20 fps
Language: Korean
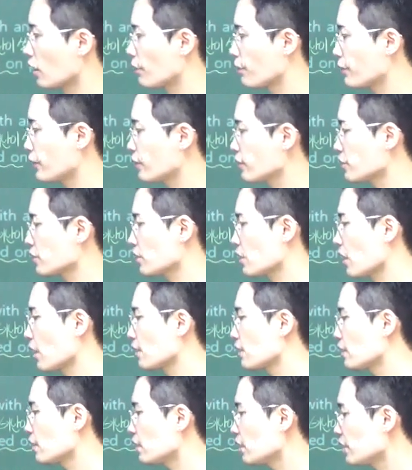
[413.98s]
obvious
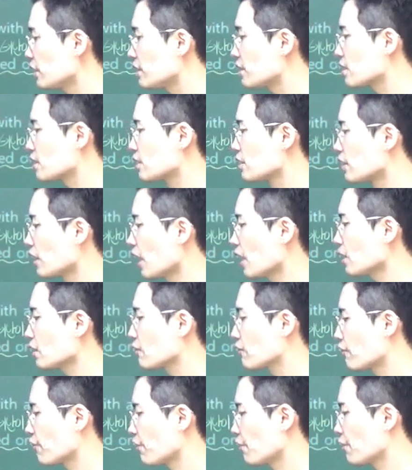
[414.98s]
that It's
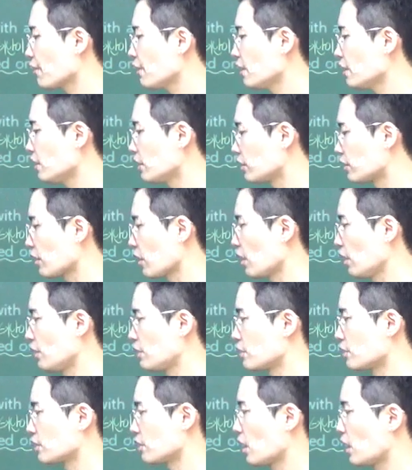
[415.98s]
not very
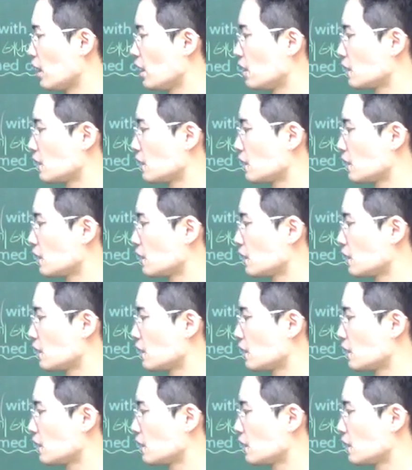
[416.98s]
intelligent.